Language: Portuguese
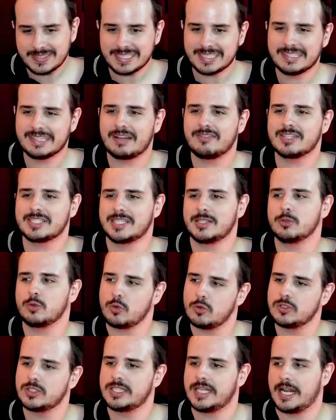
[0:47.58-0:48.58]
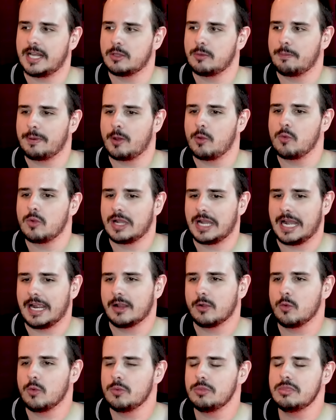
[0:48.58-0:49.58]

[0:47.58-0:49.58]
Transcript: estava sendo considerado para um cargo